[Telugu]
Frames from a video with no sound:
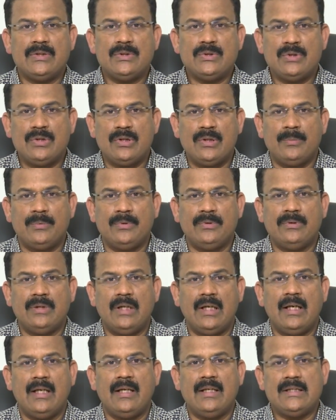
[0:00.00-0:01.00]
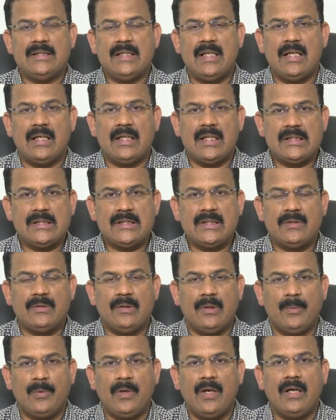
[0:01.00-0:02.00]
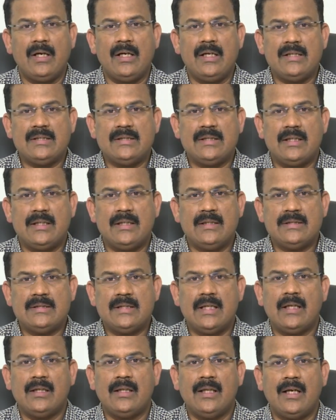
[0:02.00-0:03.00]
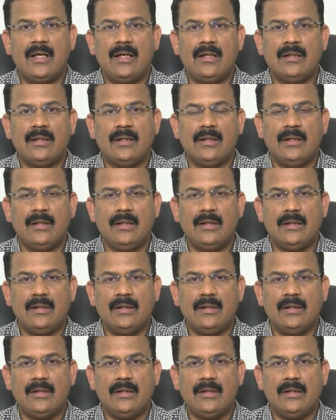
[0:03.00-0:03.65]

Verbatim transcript: సులభం అలానే చాలా కష్టం కూడా బ్రాంకైటిస్ అనేది సాధారణంగా